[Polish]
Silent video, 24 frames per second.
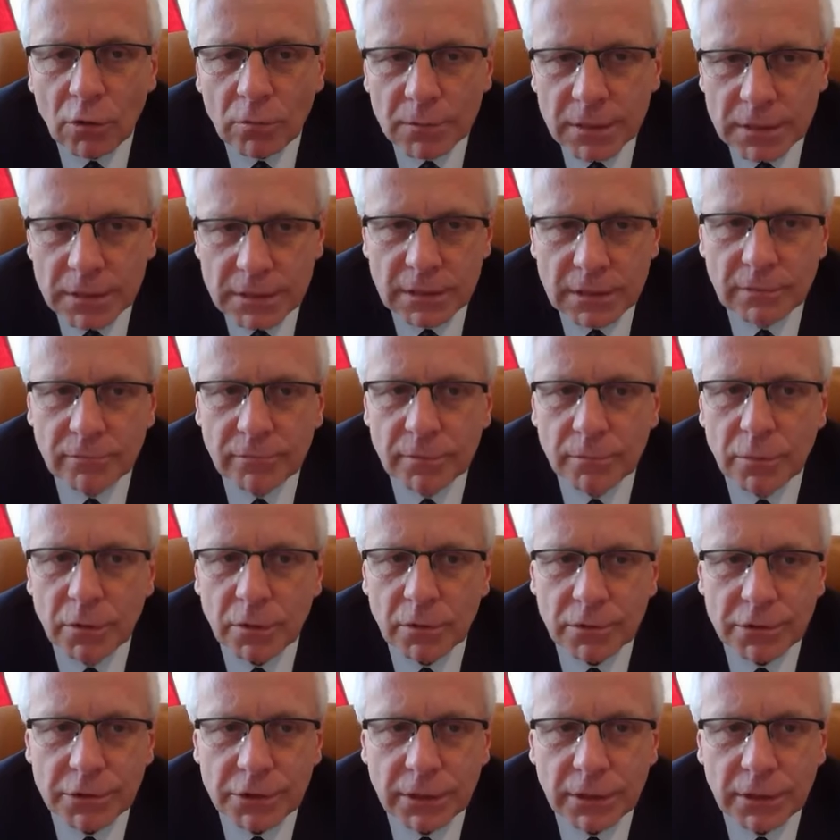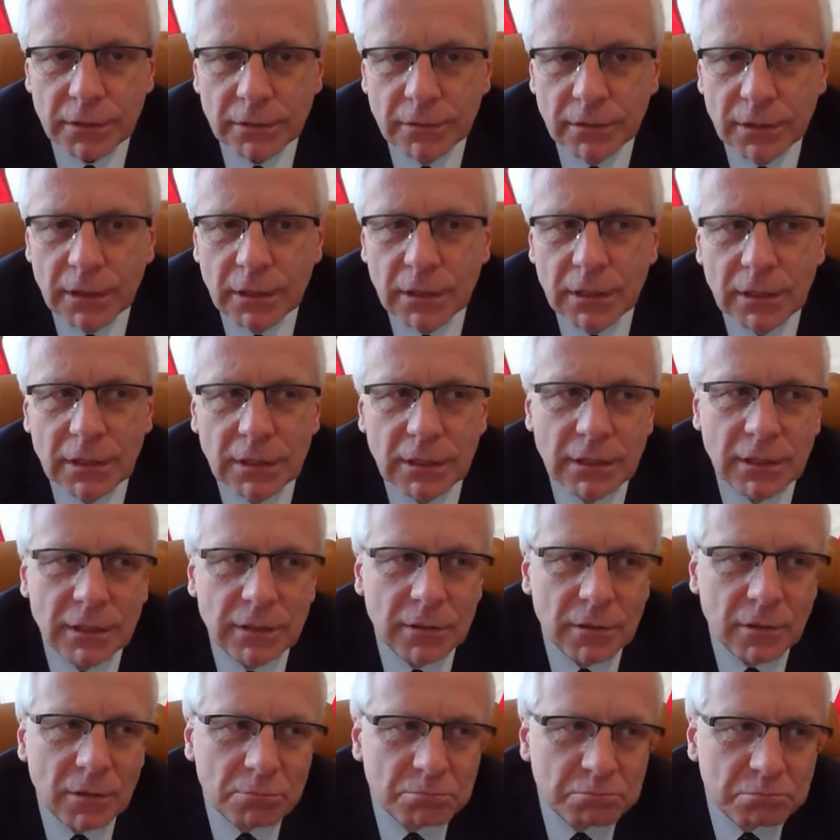komisji wyborczej,
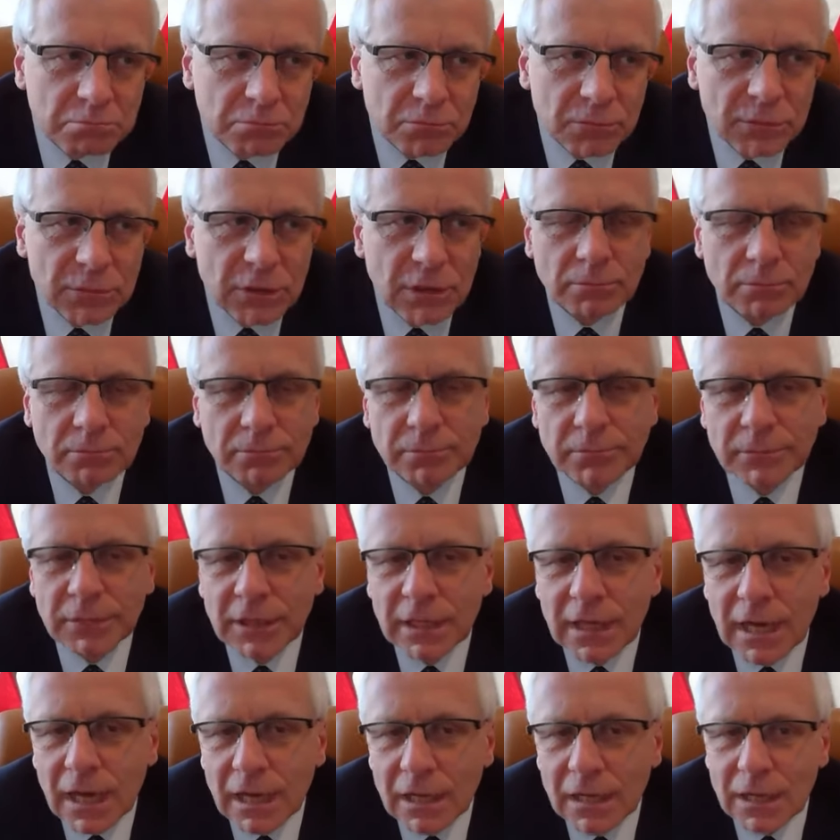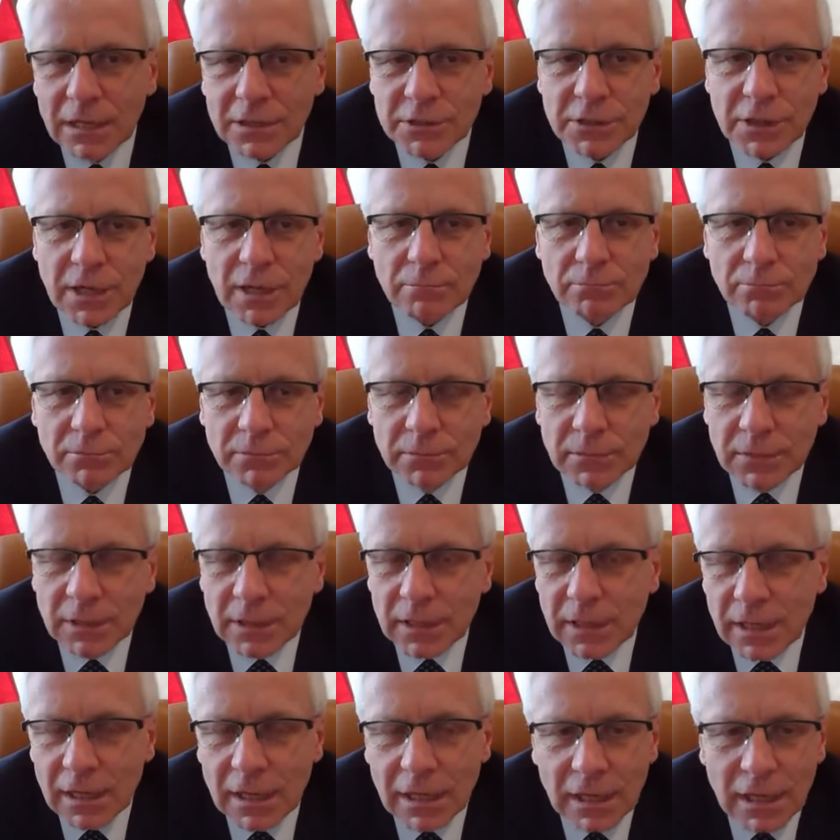no, jakaś tam
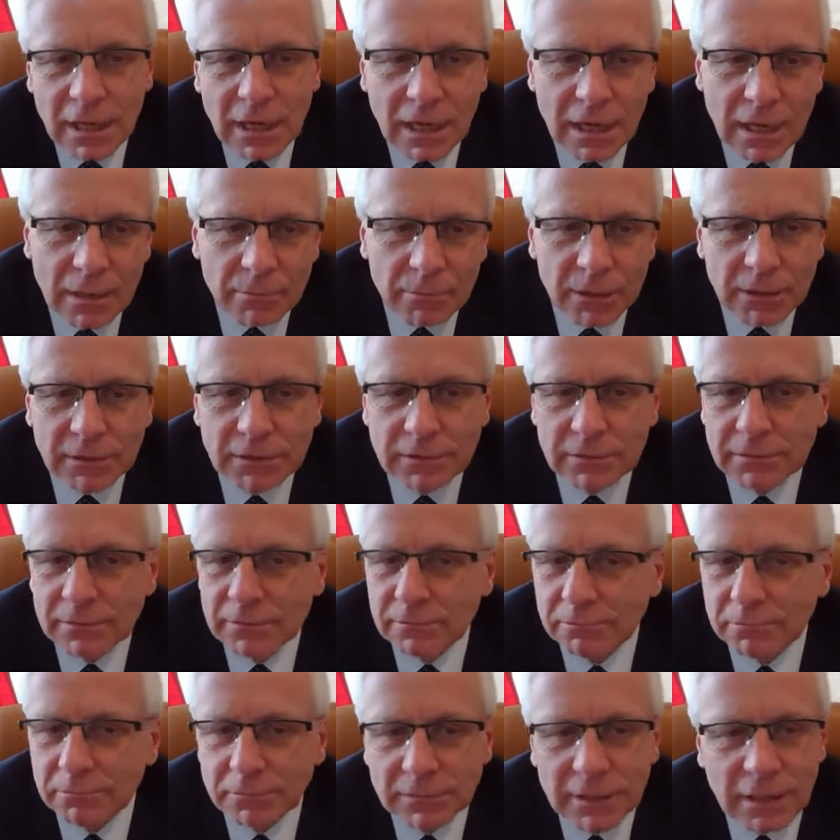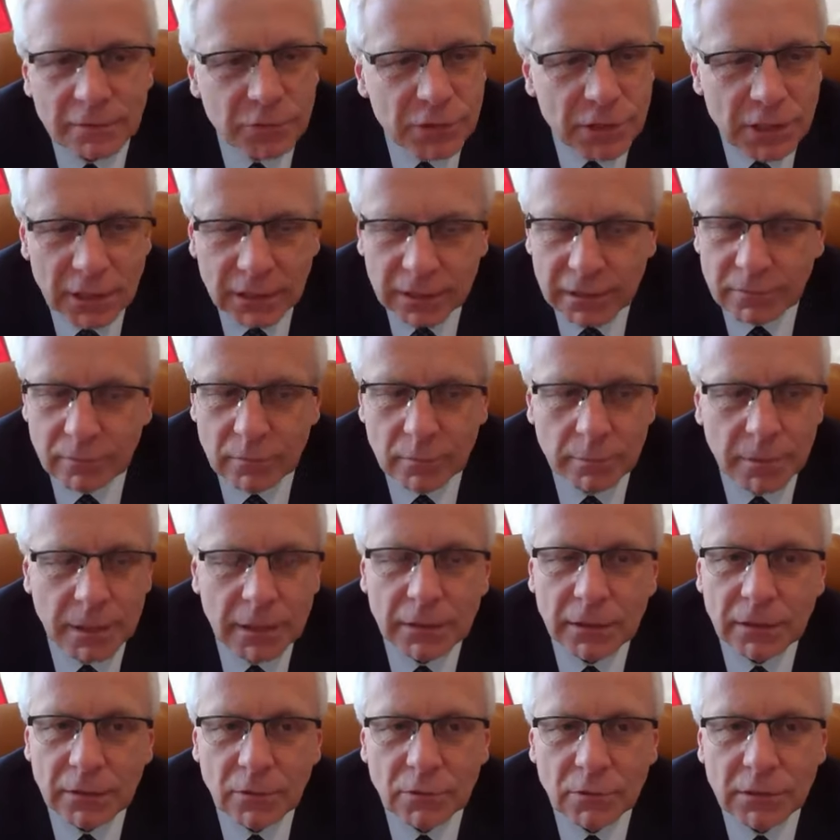element na wszelki
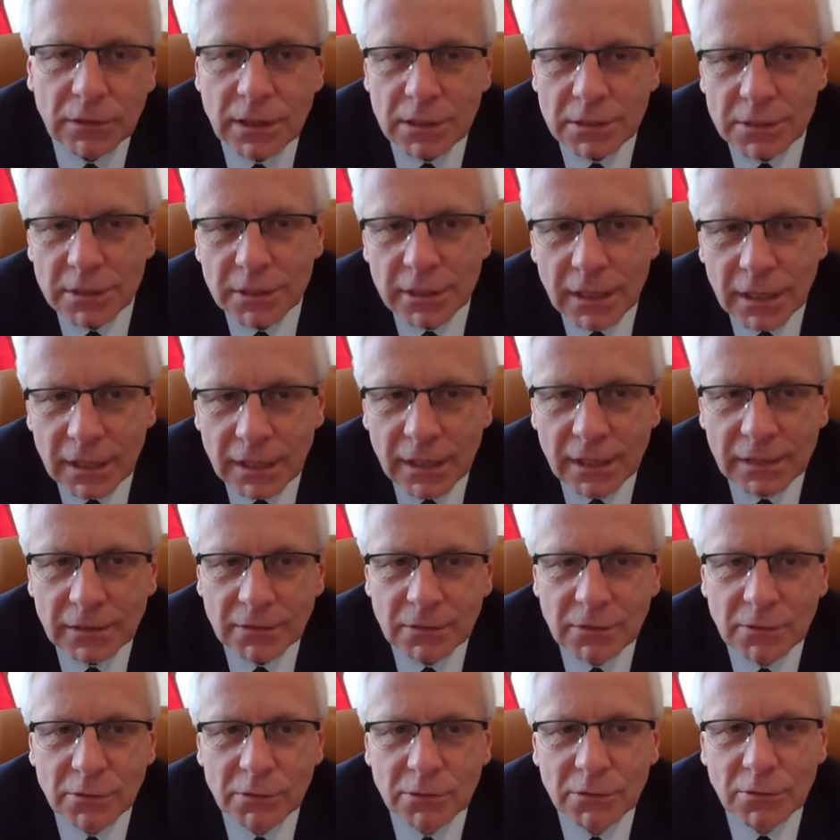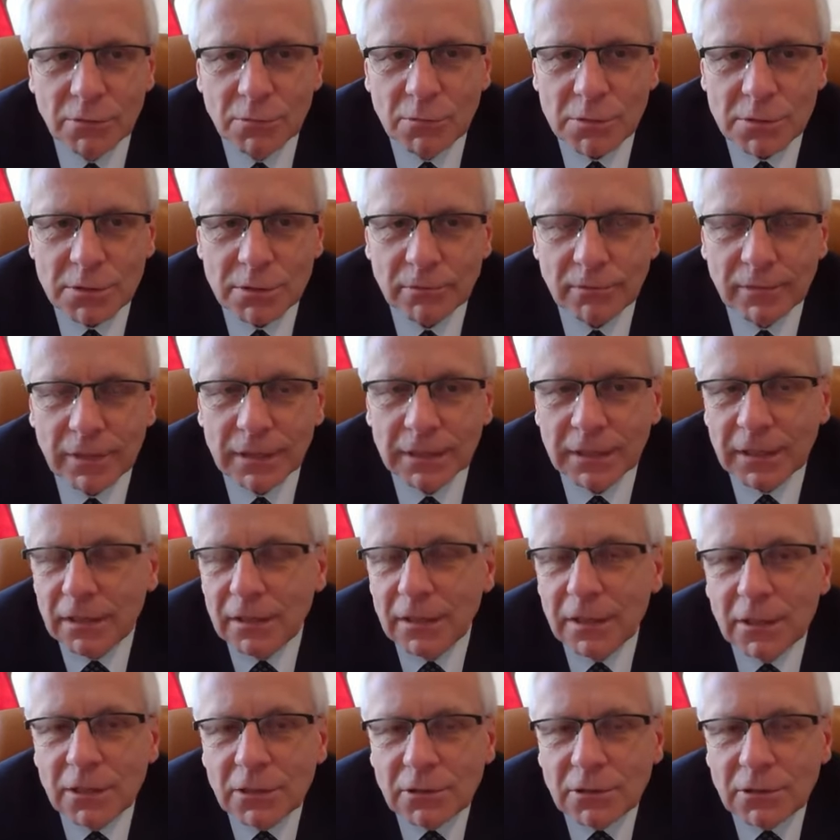wypadek odkażenia kart do głosowania.